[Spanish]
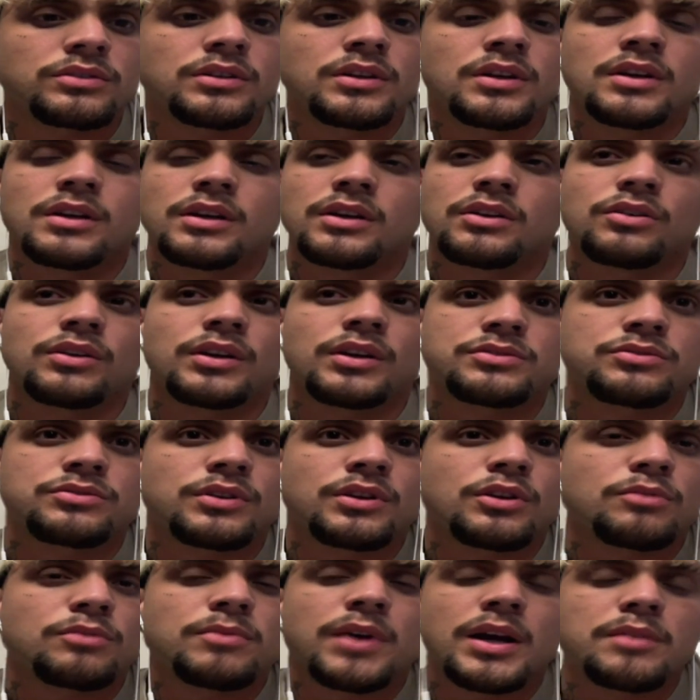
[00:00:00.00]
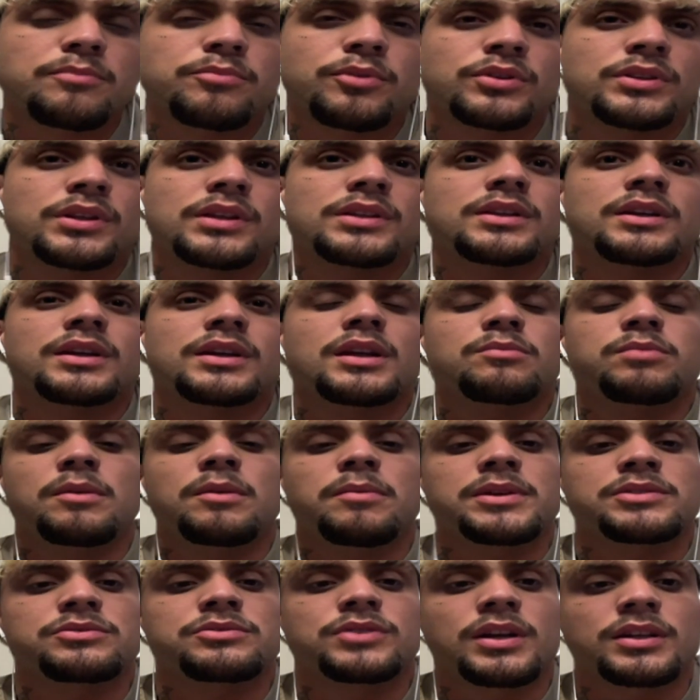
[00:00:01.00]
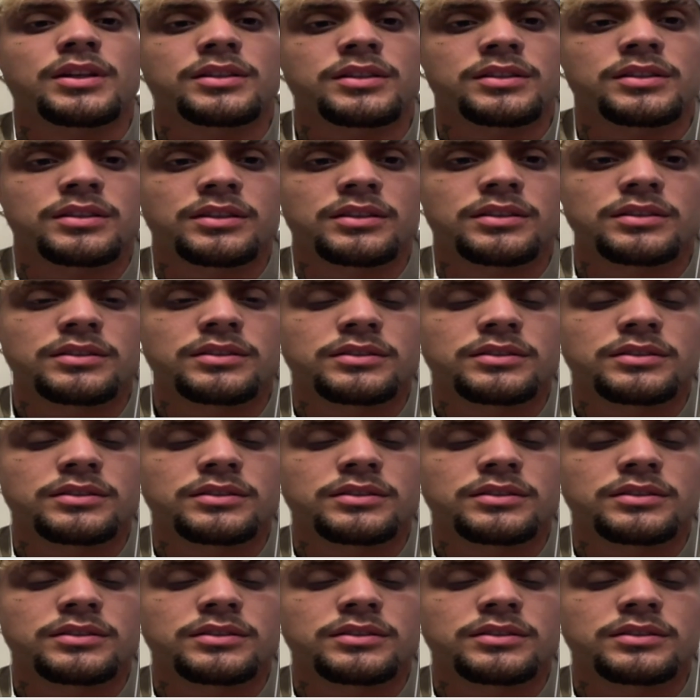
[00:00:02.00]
Creo que eso es lo más importante que le puede pasar a un artista.